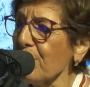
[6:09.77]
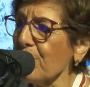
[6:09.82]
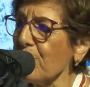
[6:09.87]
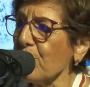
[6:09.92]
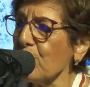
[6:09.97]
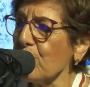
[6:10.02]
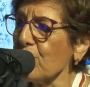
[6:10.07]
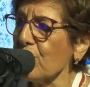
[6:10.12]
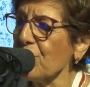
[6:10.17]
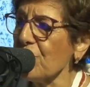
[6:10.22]

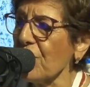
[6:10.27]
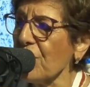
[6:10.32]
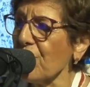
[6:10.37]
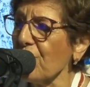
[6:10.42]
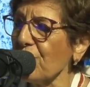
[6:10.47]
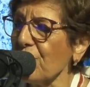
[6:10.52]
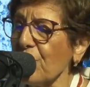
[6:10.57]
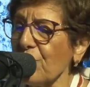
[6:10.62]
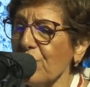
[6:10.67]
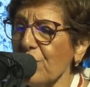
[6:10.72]
Beaucoup de gens,
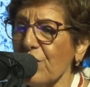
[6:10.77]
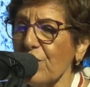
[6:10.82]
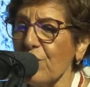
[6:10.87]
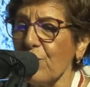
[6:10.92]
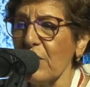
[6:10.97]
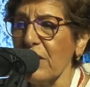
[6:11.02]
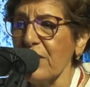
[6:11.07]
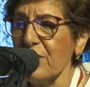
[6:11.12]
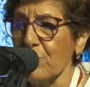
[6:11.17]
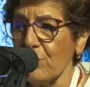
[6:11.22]
on entend, on
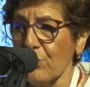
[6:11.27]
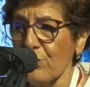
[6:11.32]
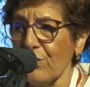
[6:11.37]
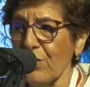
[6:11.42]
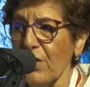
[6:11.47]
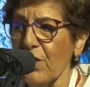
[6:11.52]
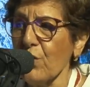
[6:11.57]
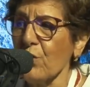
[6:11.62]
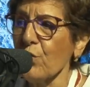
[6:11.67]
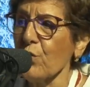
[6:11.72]
lit
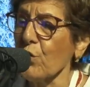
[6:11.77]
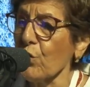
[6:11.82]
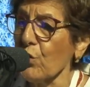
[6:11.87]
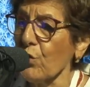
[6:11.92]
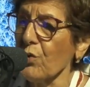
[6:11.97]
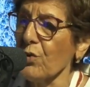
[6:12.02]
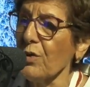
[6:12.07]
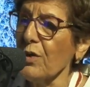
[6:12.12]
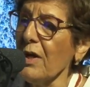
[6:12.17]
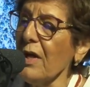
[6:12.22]
souvent
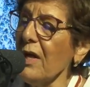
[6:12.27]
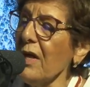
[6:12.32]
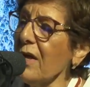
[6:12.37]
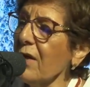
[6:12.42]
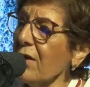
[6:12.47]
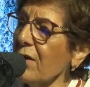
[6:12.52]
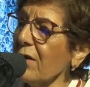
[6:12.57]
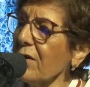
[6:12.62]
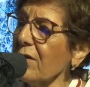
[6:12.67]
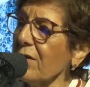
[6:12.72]
que
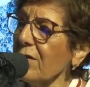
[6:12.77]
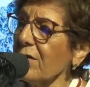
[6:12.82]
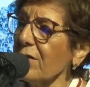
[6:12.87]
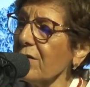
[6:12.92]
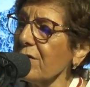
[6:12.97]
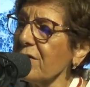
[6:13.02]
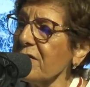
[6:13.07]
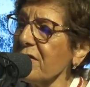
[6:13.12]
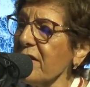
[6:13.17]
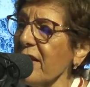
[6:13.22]

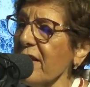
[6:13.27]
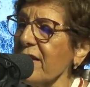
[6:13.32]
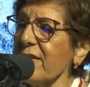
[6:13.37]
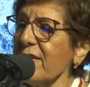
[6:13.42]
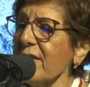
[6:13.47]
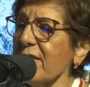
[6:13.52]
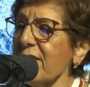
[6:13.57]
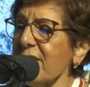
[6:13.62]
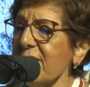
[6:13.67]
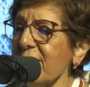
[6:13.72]
euh, ce qui a
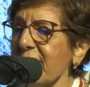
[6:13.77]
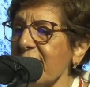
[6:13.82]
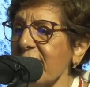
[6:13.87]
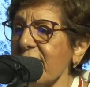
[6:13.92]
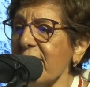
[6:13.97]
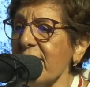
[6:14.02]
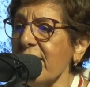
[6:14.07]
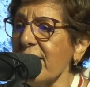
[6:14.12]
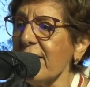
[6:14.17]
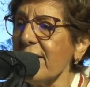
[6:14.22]
été
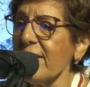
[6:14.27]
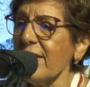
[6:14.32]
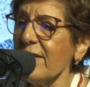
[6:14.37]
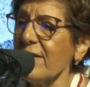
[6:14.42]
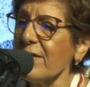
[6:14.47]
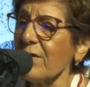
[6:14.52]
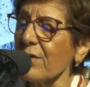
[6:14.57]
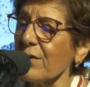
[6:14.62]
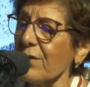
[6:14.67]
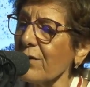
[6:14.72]
décidé
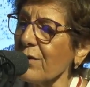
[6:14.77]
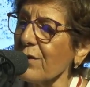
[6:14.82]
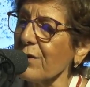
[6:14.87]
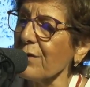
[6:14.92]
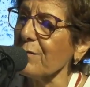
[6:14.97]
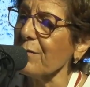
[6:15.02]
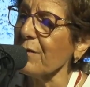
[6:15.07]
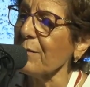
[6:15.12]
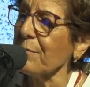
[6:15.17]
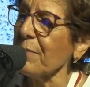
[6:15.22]

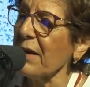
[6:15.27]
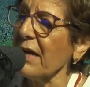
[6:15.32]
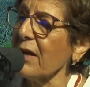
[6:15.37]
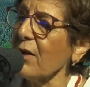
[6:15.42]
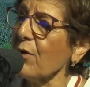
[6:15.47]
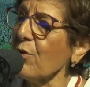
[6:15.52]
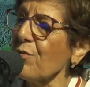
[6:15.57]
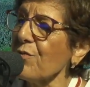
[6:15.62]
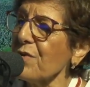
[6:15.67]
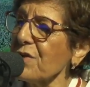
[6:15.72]
euh, par la
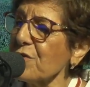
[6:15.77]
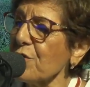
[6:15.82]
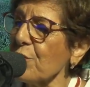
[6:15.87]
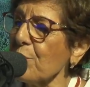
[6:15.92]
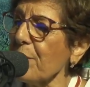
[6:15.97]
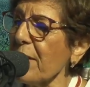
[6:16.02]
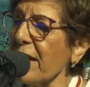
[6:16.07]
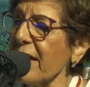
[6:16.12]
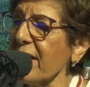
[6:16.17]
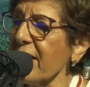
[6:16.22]
Convention de
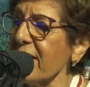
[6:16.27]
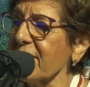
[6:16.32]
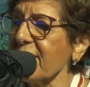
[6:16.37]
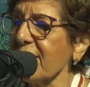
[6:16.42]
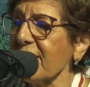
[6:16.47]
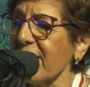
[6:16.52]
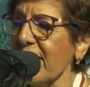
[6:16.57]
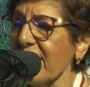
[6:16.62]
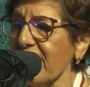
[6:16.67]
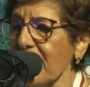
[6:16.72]
Paris,
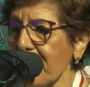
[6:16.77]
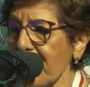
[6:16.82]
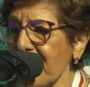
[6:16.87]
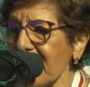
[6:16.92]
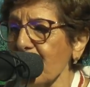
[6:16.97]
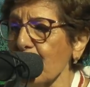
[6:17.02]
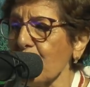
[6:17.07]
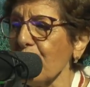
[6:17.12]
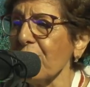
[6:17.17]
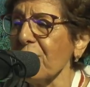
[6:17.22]
etc., n'est pas
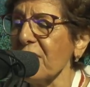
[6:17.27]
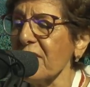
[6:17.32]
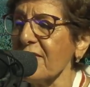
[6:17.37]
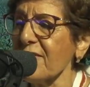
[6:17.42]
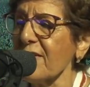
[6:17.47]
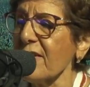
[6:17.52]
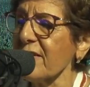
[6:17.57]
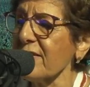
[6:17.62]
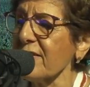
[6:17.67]
suffisant,